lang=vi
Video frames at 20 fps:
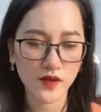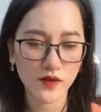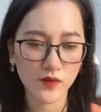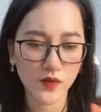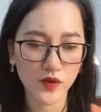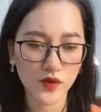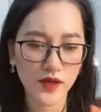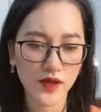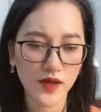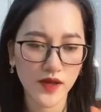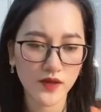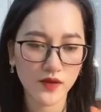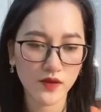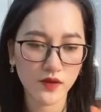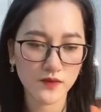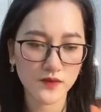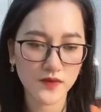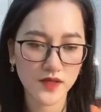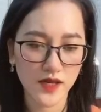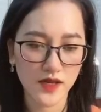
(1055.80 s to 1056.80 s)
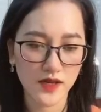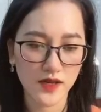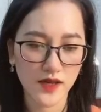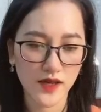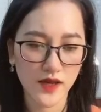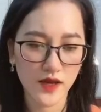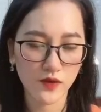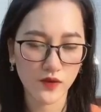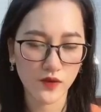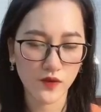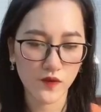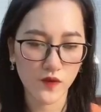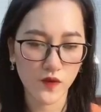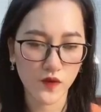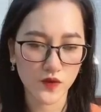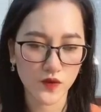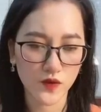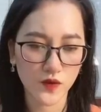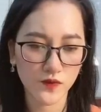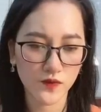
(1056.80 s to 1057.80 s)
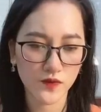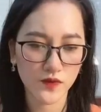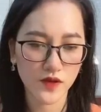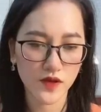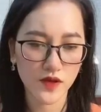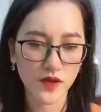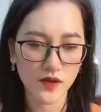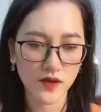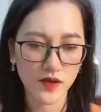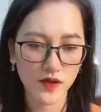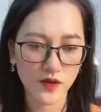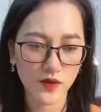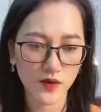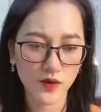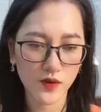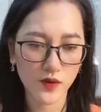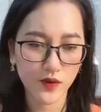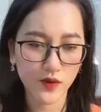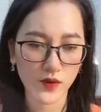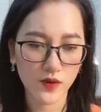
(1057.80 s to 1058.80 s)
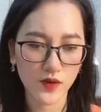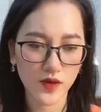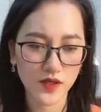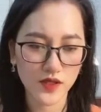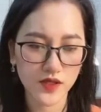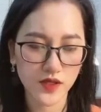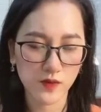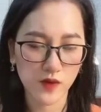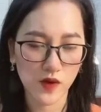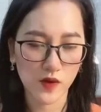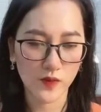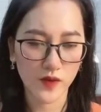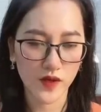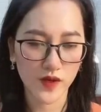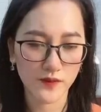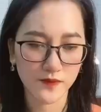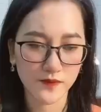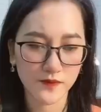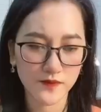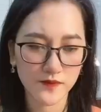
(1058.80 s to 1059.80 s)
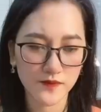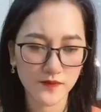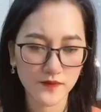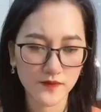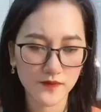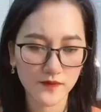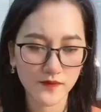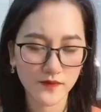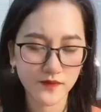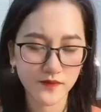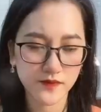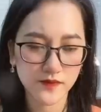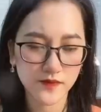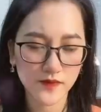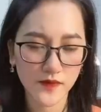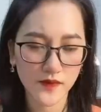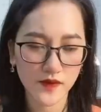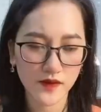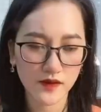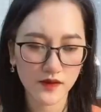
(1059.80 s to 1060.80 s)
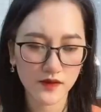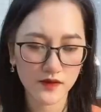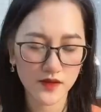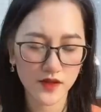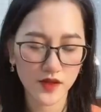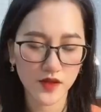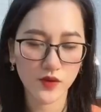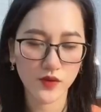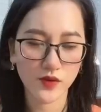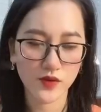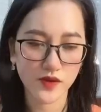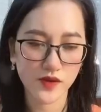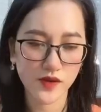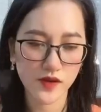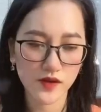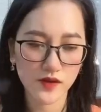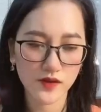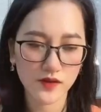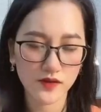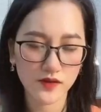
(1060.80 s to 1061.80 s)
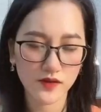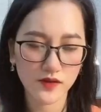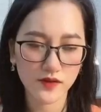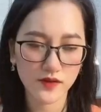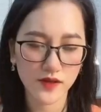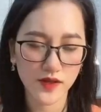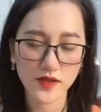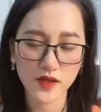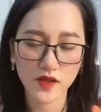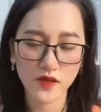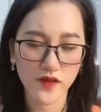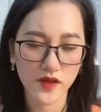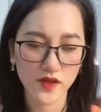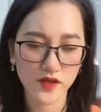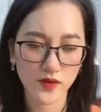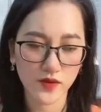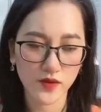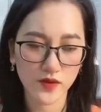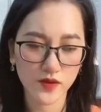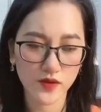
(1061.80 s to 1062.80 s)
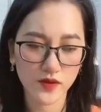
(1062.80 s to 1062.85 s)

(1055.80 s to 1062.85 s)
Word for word: Một tay anh ôm chặt lấy eo của Phù Dung Khiến cô cố định trong lòng mình Trời đủ chưa Đến giờ về rồi